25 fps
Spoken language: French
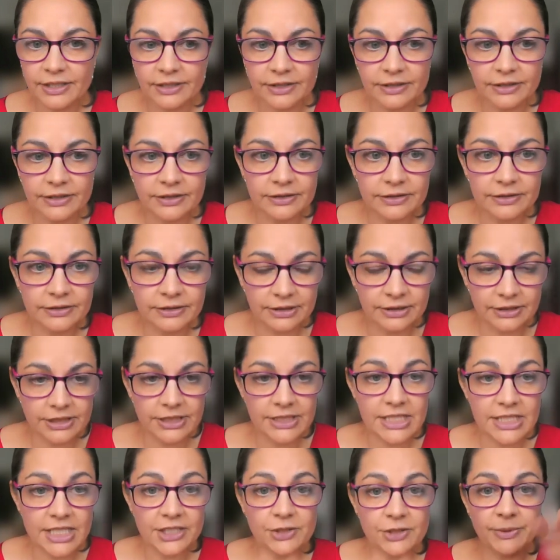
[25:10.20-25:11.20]
Merci. Est-ce que
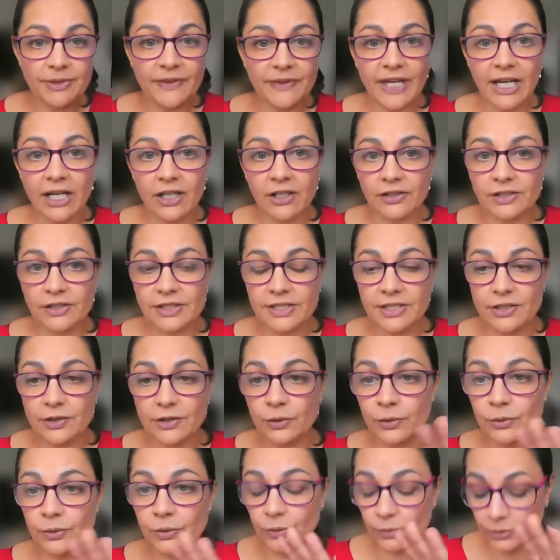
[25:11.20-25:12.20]
quelqu'un voulait
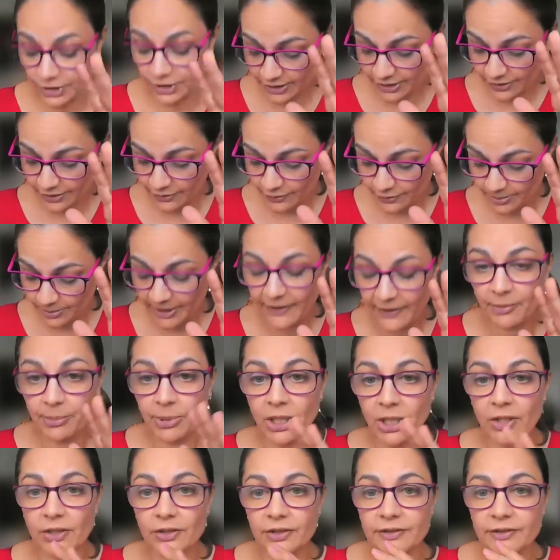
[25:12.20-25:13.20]
répondre ou,
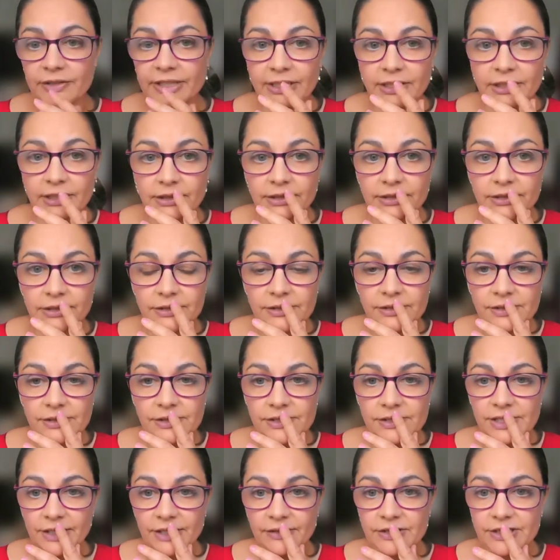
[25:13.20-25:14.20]
continuer sur cette
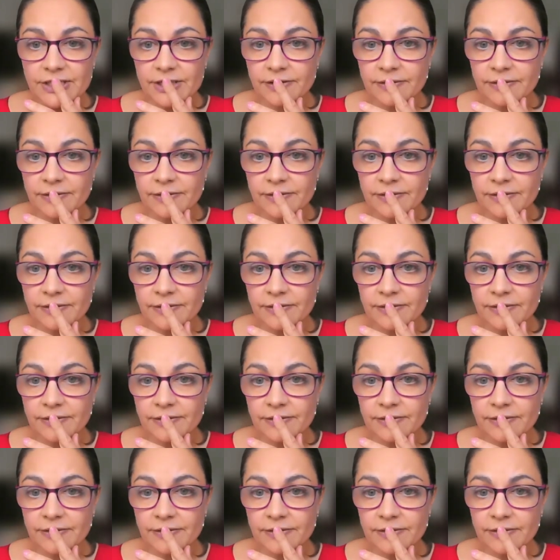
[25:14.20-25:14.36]
question ou alors